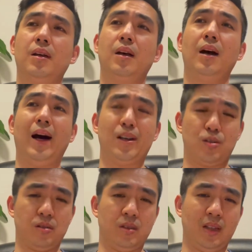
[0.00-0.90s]
还
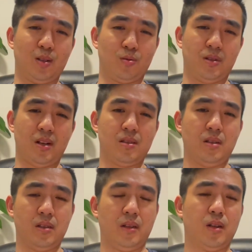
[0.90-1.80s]
是你那种像以
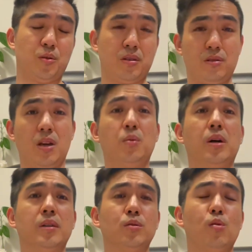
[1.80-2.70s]
前这个瑞士天
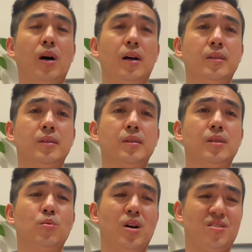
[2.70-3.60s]
王对
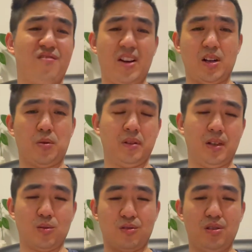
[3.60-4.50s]
吧，Roger Federer 那
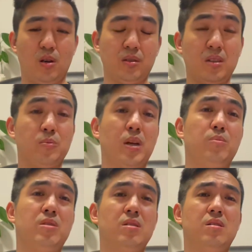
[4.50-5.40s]
种削的你没
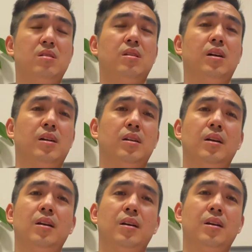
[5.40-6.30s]
脾气的啊，
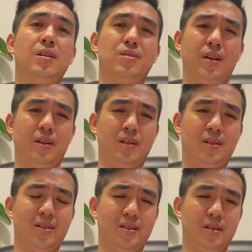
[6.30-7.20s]
这
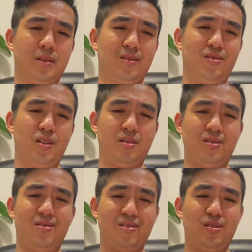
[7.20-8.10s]
个
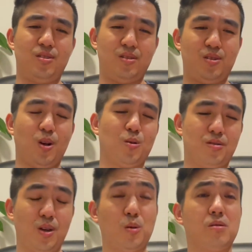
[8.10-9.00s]
削
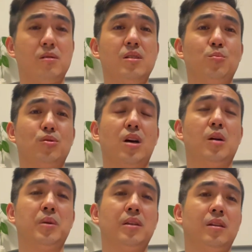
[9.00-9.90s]
削死你不偿
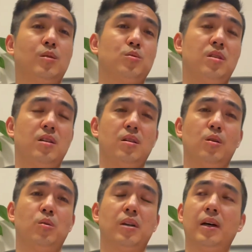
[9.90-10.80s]
命的那种切削
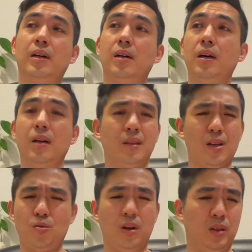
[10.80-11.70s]
过来啊，他
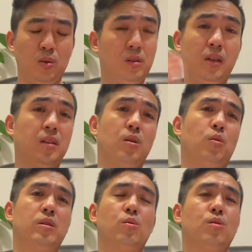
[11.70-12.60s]
全都能给你
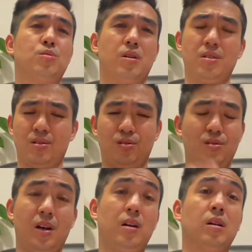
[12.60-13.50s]
回得过去，而且是质
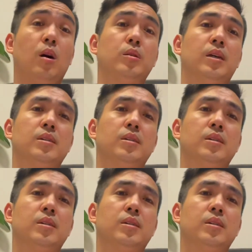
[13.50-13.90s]
量很高的。